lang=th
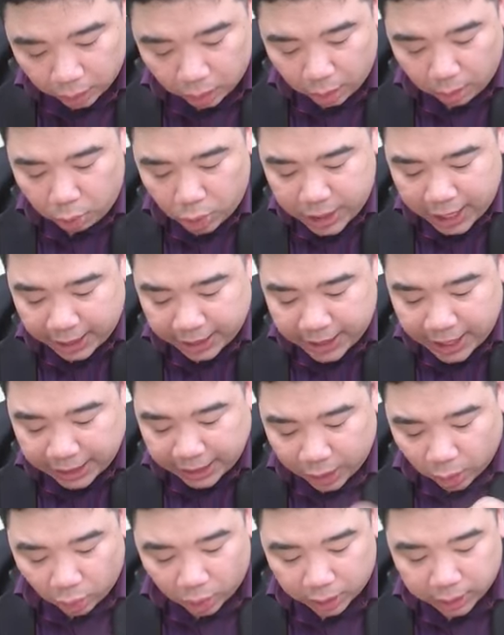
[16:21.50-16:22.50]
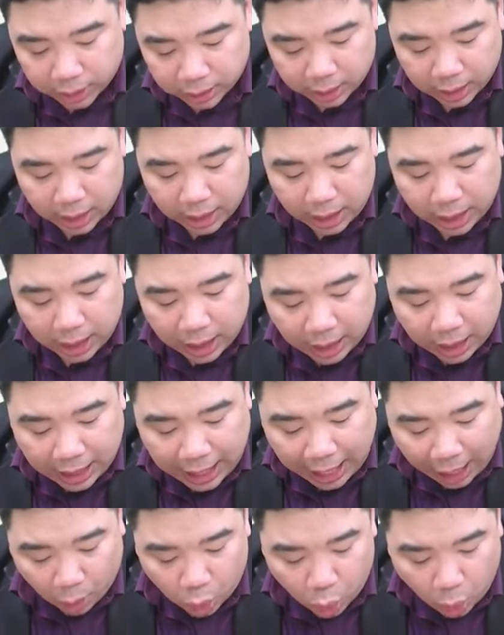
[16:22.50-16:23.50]
ผู้หญิงเนี่ยกี่คน
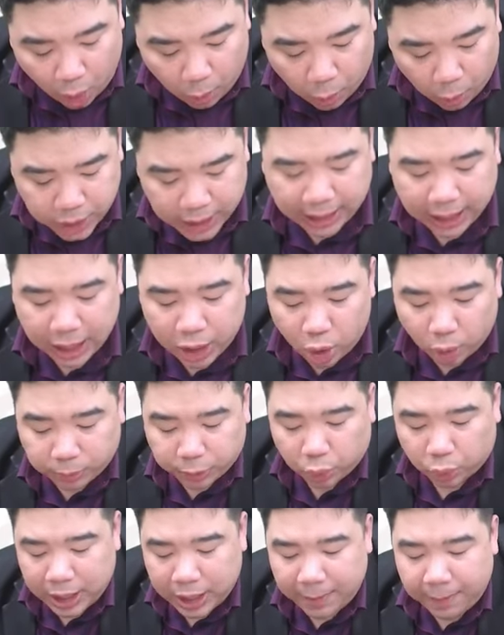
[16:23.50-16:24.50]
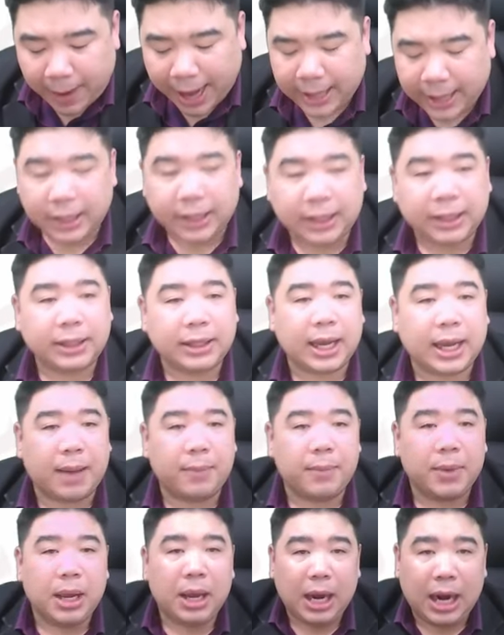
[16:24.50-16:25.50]
เรารู้ว่าผู้หญิงระดมทุนได้พันหนึ่งนะครั
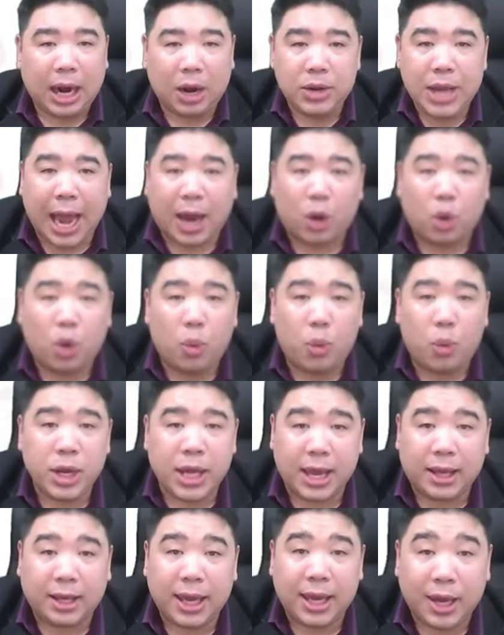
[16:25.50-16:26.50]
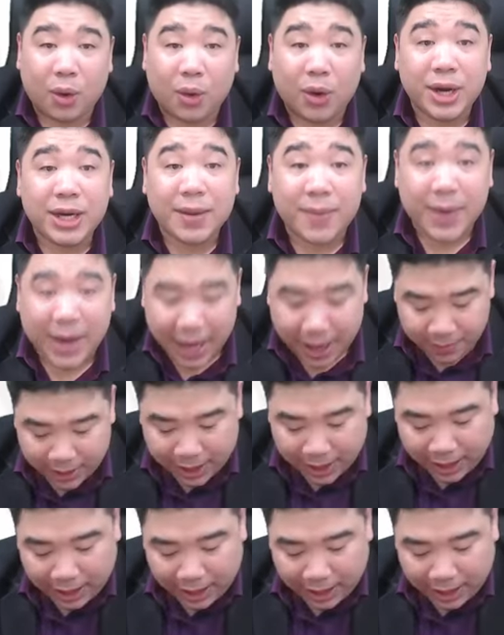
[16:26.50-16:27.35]
บ เราอยากรู้ผู้หญิงกี่คนใช่ไหมครับ